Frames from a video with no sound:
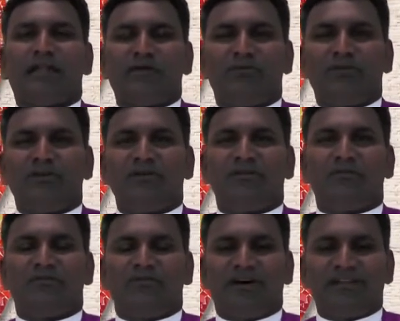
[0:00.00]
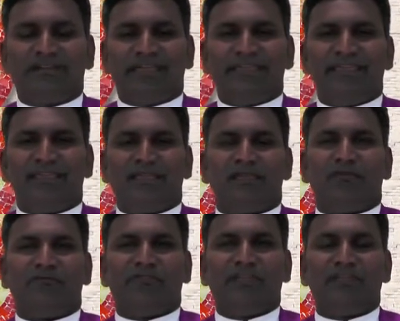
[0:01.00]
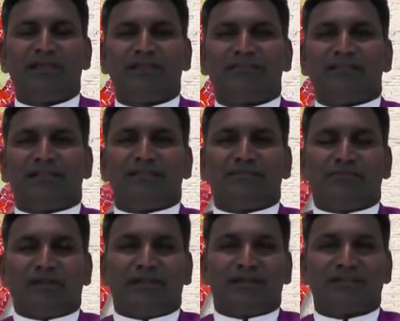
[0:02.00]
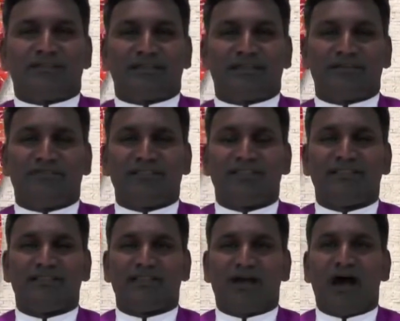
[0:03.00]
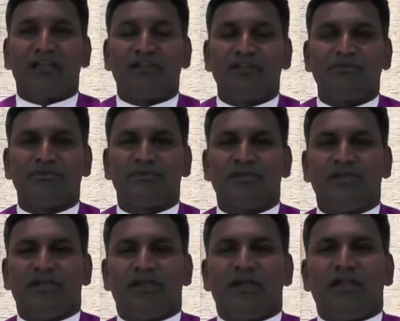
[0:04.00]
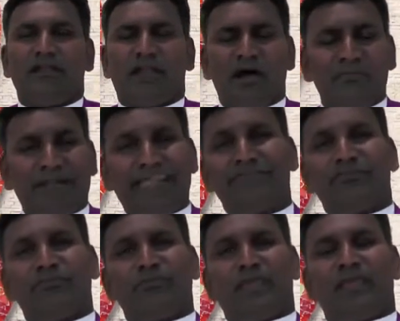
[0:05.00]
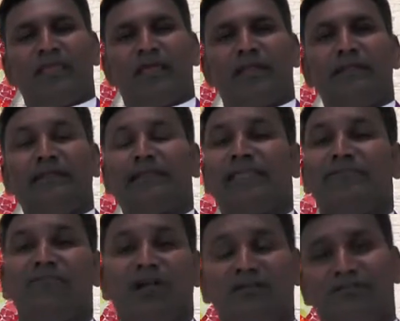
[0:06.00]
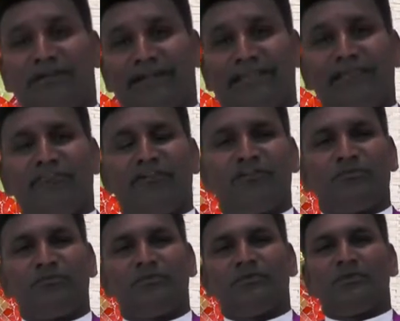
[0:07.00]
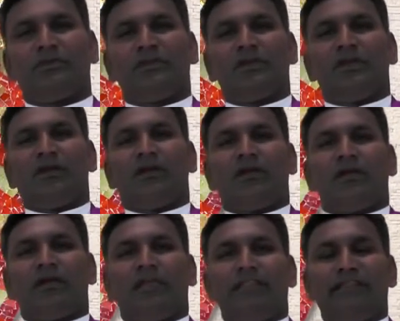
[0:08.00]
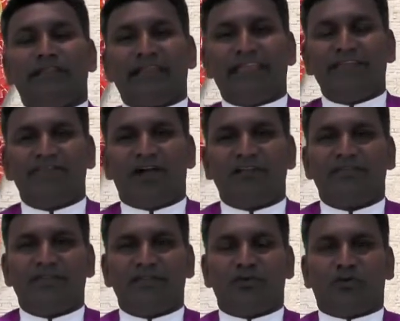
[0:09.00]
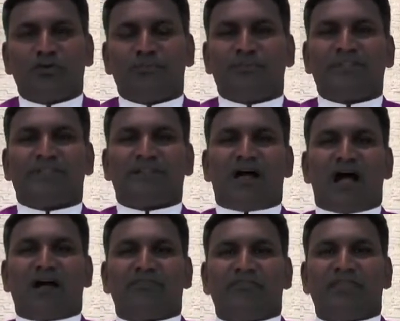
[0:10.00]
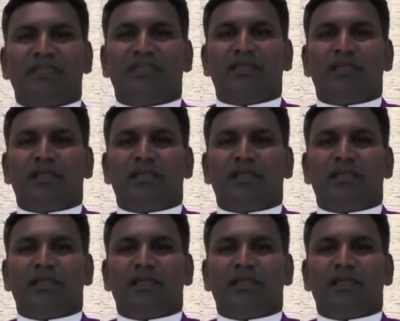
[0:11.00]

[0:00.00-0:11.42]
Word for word: கடவுள் வருகை விண்ணகத்திலிருந்து மண்ணகத்திற்கு வந்தது காரணம் நாம் அனைவருமே நிறைவாழ்வு அடைய வேண்டும் இந்த நிறைவாழ்வை கொடுப்பதற்காகவே